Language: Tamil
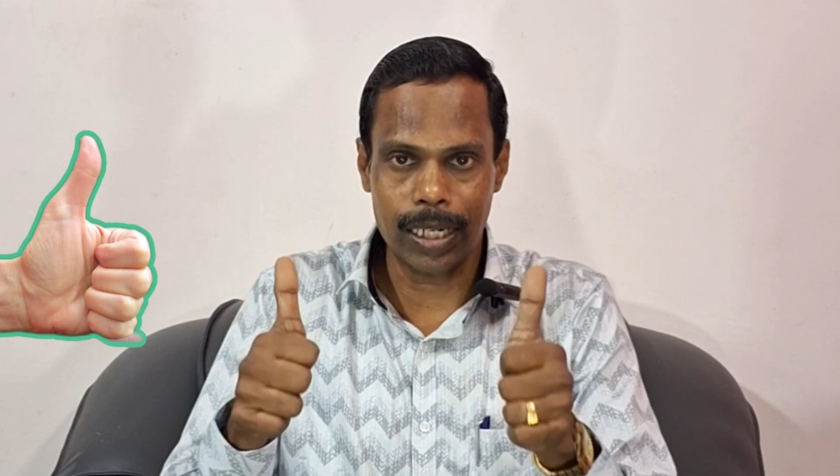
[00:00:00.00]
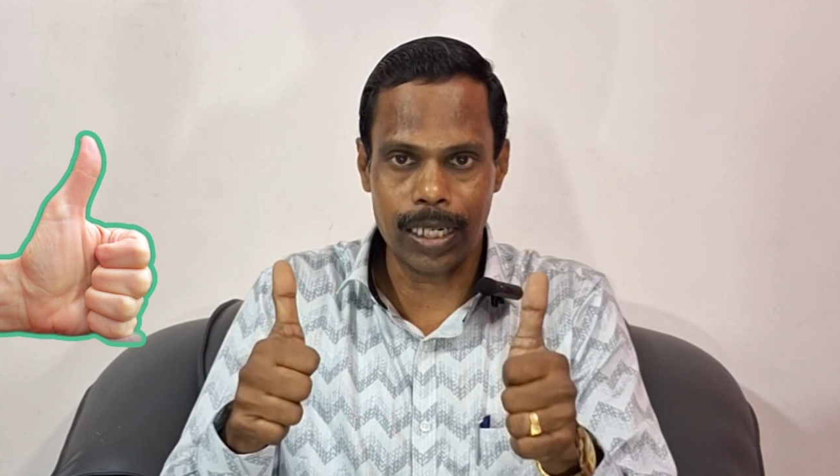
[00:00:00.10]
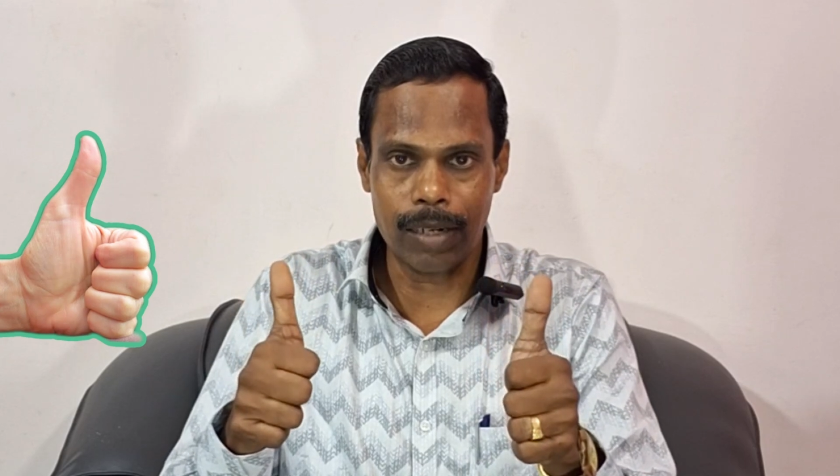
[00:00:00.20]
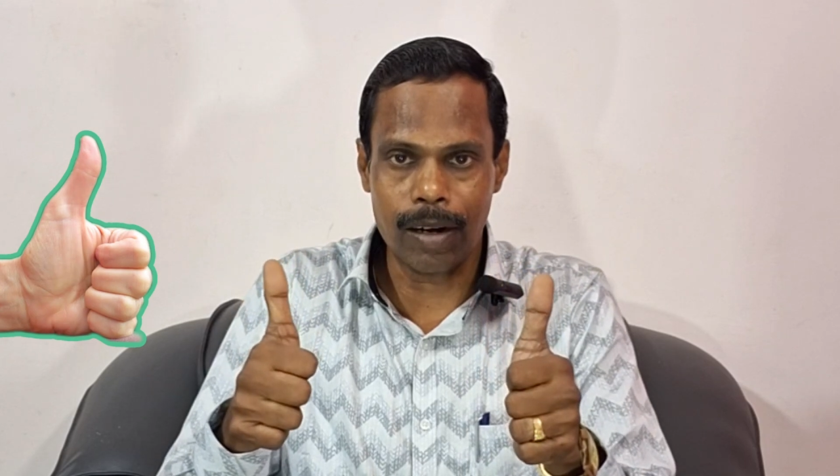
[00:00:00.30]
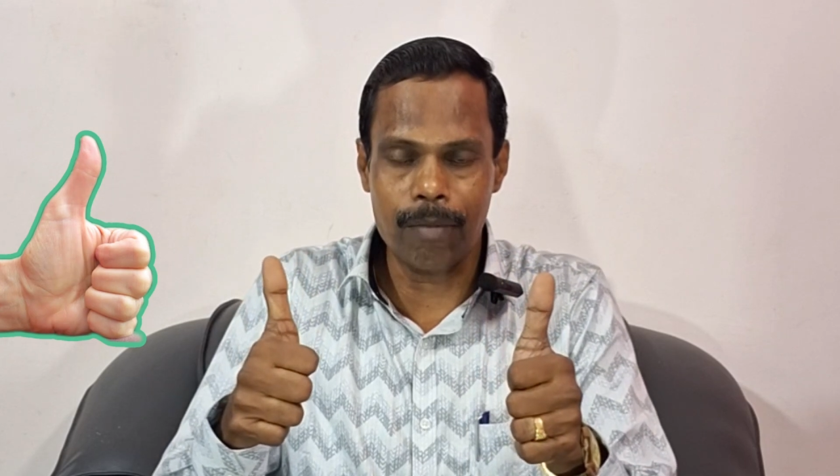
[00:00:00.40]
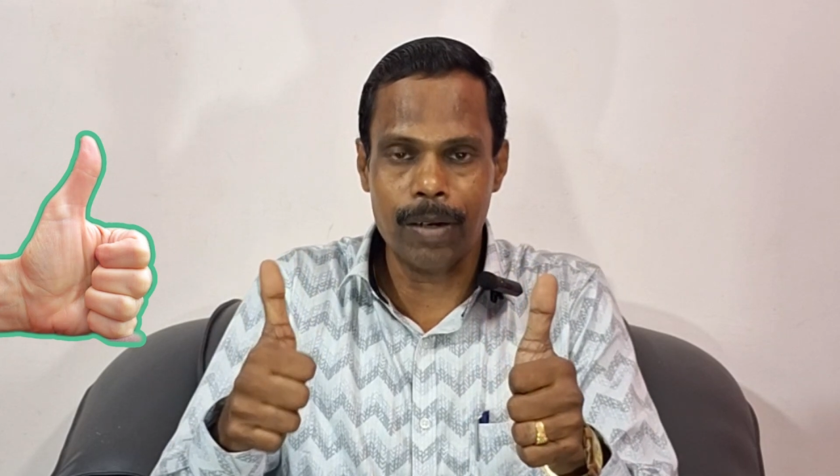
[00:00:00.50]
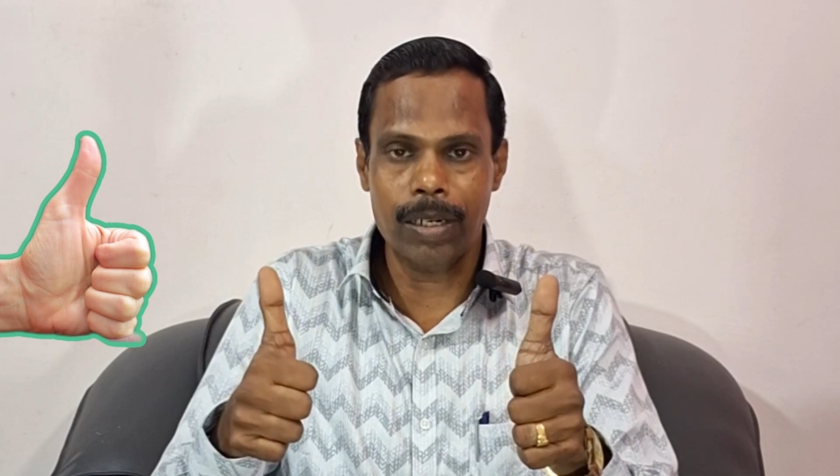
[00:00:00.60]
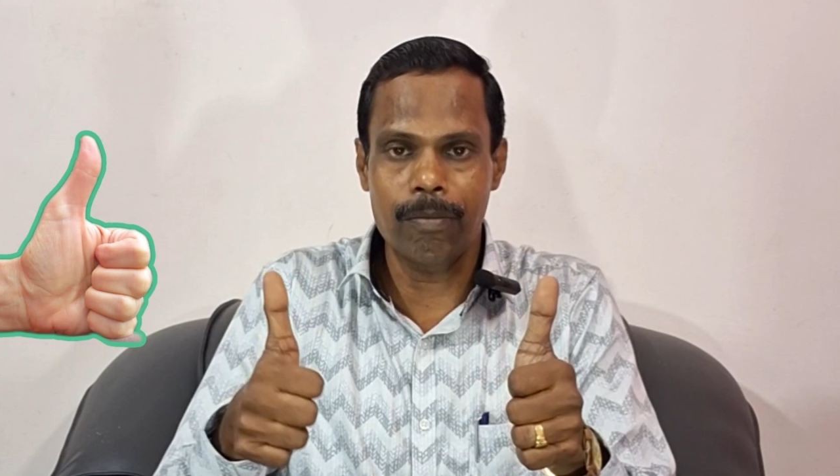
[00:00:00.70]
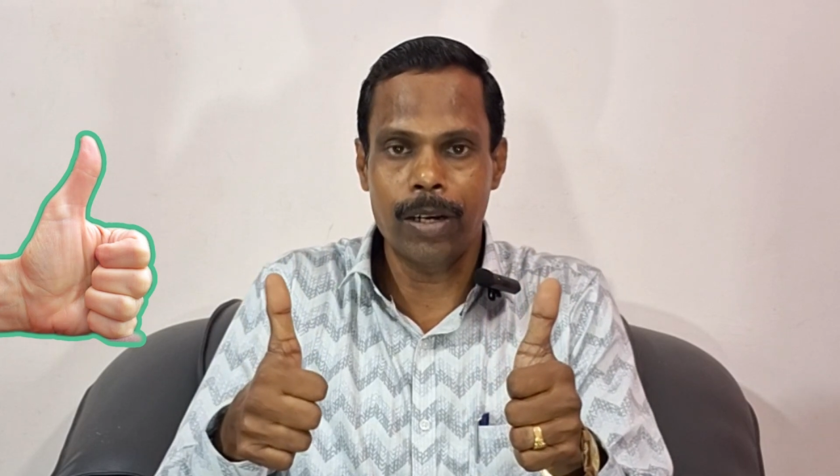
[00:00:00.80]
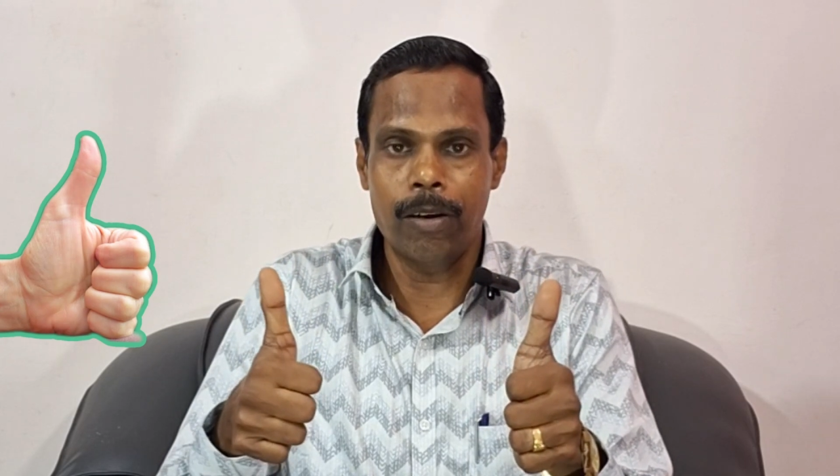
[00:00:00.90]
கட்டவரலை
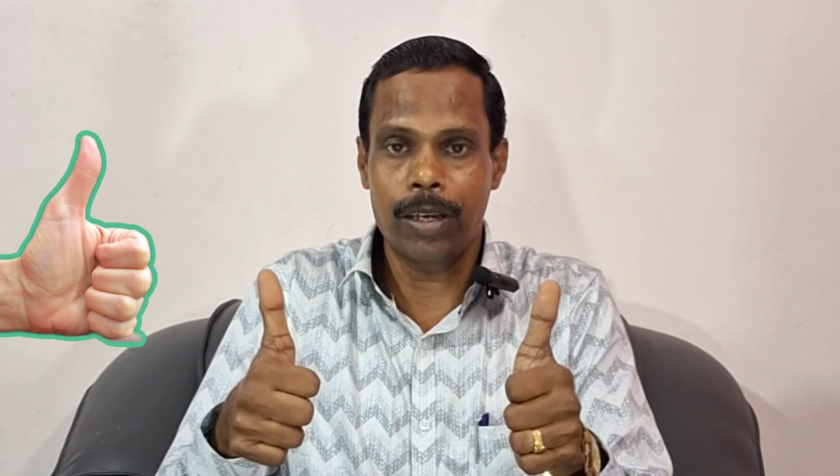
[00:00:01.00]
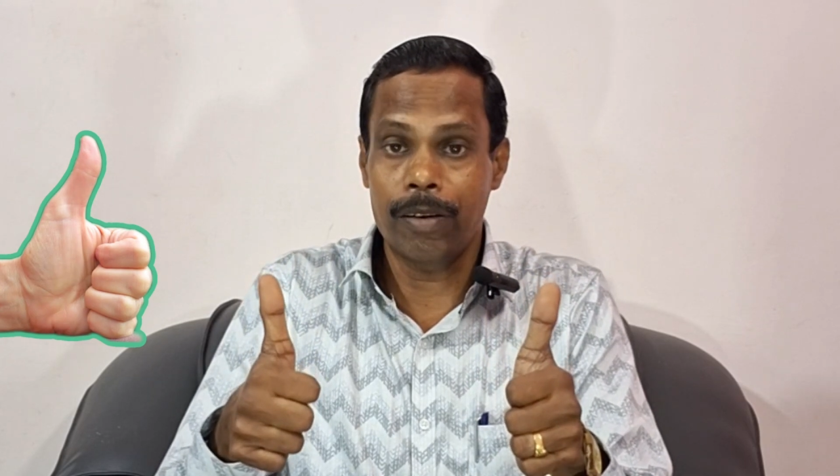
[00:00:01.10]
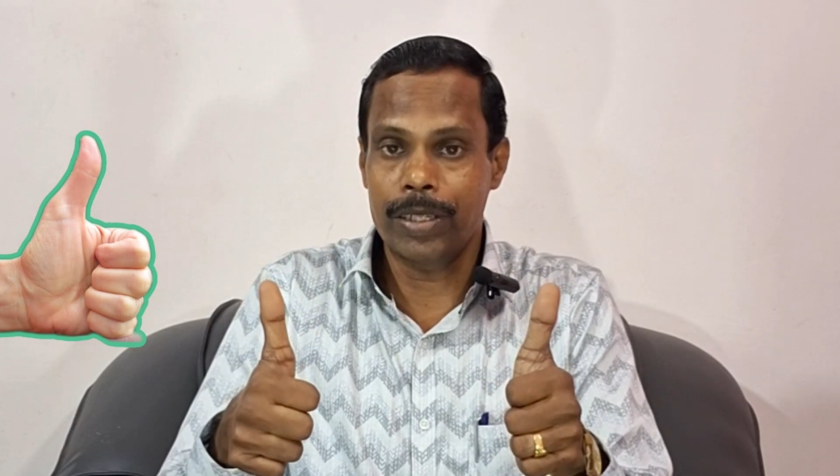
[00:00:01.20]
மட்டும் மேல் நோக்கி